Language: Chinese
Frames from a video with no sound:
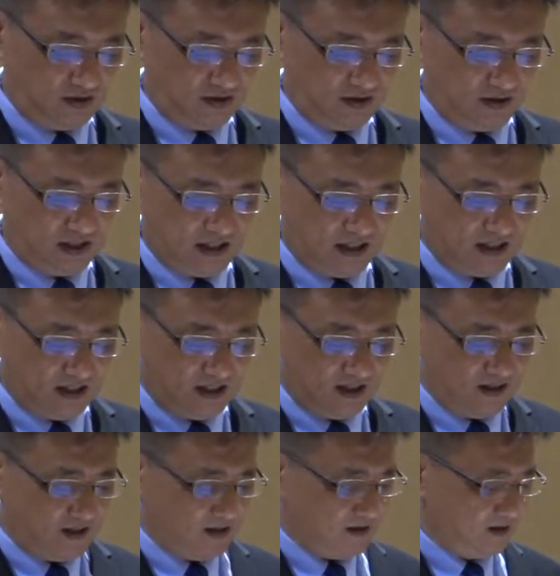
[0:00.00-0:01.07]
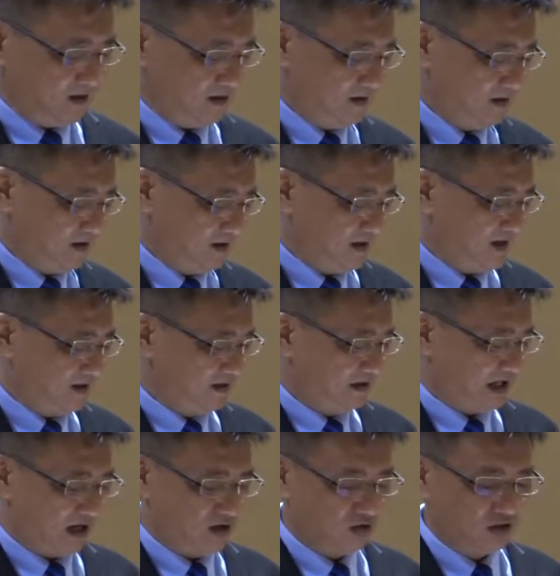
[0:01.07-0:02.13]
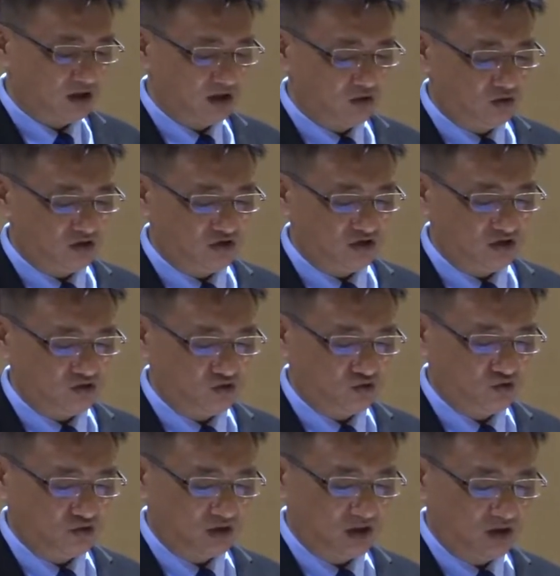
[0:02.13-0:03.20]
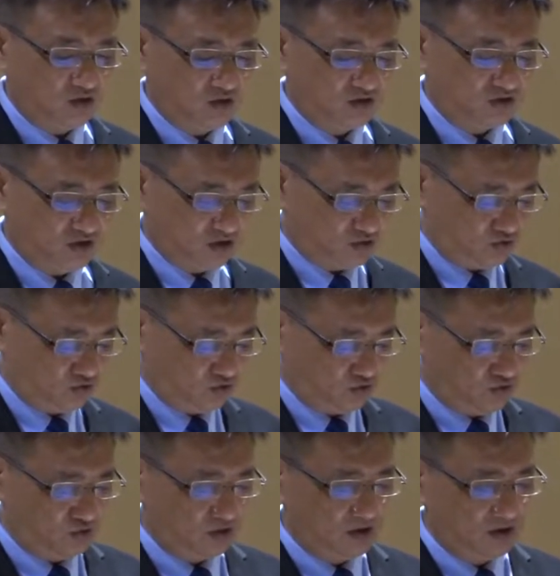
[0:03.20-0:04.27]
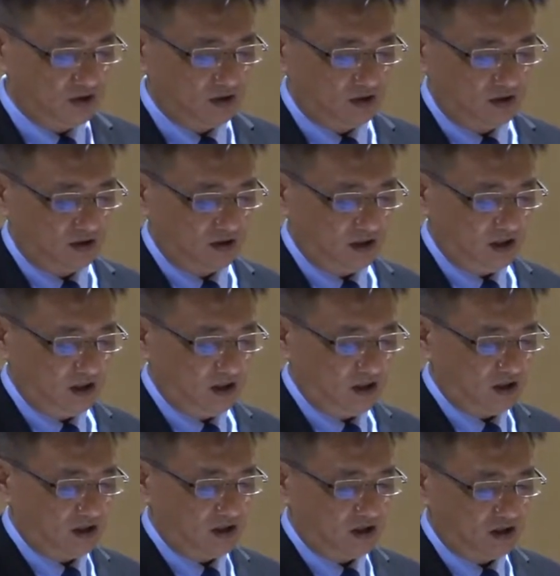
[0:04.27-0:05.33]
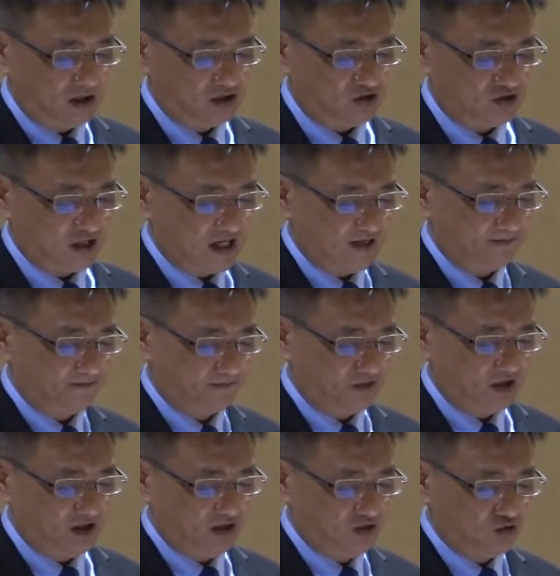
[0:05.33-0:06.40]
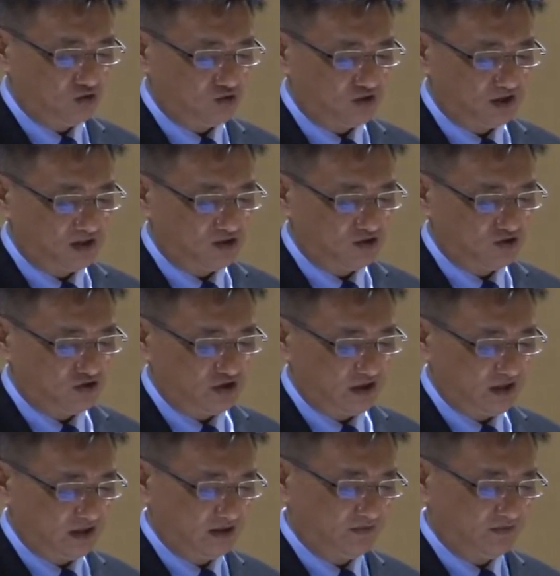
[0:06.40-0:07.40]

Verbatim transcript: 来研讨《哥罗西书》。《哥罗西书》第2章，您有圣经，